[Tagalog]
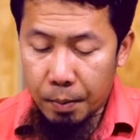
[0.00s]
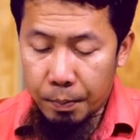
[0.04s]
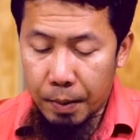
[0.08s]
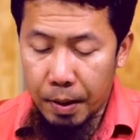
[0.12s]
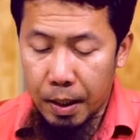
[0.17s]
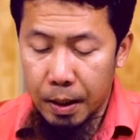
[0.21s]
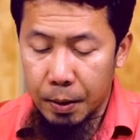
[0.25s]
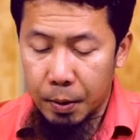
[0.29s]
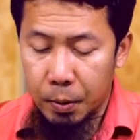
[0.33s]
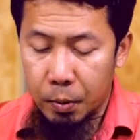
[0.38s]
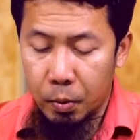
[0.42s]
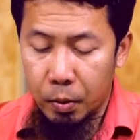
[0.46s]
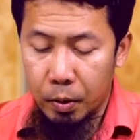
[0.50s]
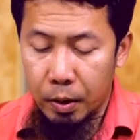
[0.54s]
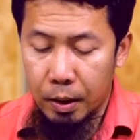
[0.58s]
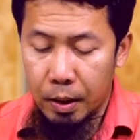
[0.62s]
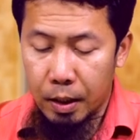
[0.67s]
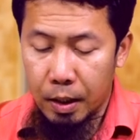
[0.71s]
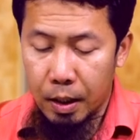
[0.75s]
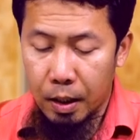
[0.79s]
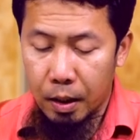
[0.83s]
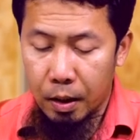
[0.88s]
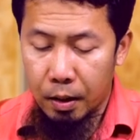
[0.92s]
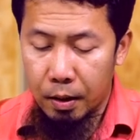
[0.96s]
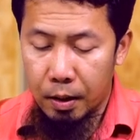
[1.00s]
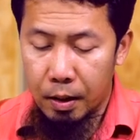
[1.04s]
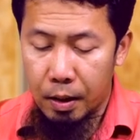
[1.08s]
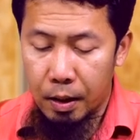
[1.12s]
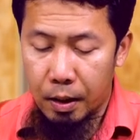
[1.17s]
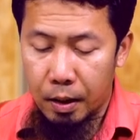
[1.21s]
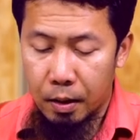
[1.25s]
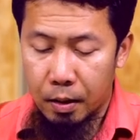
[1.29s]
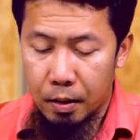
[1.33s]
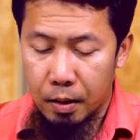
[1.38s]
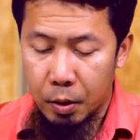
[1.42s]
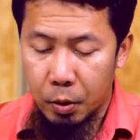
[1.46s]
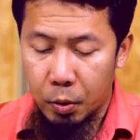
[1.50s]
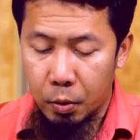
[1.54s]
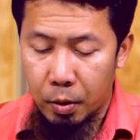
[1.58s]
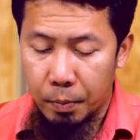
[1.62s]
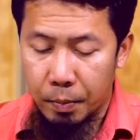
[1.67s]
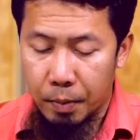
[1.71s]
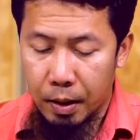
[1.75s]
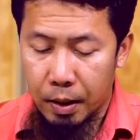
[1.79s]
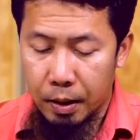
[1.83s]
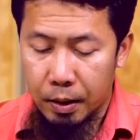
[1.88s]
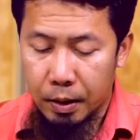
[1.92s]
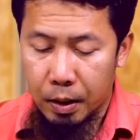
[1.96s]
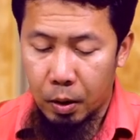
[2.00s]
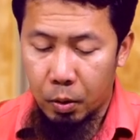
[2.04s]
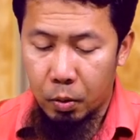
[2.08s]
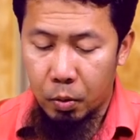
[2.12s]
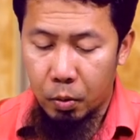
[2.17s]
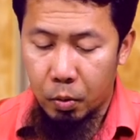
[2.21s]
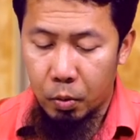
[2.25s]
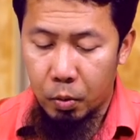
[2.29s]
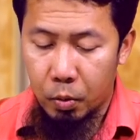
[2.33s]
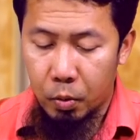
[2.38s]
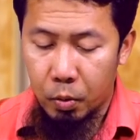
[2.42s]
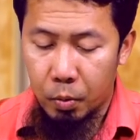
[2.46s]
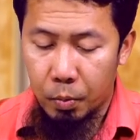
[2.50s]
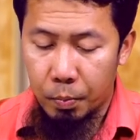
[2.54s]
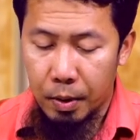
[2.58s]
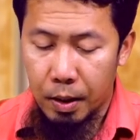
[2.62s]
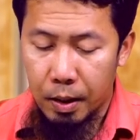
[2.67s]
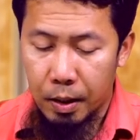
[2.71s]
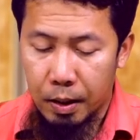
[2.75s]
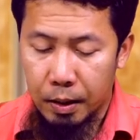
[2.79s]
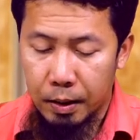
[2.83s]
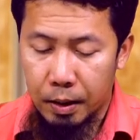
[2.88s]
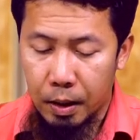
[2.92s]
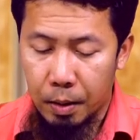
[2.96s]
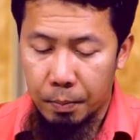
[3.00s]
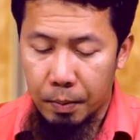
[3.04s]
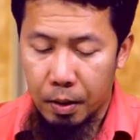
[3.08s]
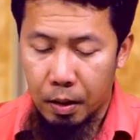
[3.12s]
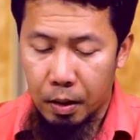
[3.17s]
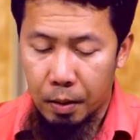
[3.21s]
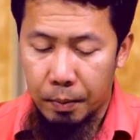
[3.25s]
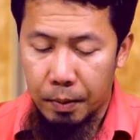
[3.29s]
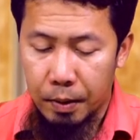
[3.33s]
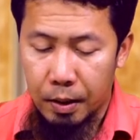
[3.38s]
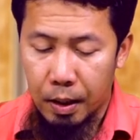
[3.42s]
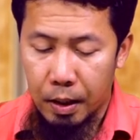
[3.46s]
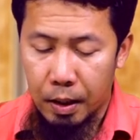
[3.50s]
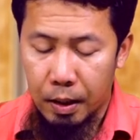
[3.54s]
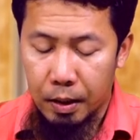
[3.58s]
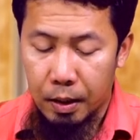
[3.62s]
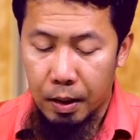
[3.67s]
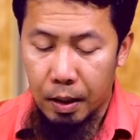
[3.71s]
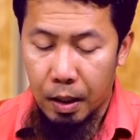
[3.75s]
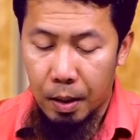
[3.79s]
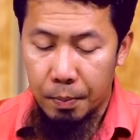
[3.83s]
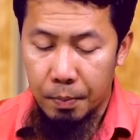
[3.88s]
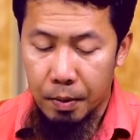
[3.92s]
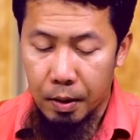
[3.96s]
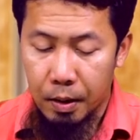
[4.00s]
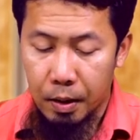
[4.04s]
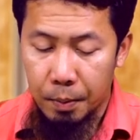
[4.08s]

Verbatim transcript: Pangatlo, idha khala ar-rajul imra'atahu malakatil mar'a bidalika amra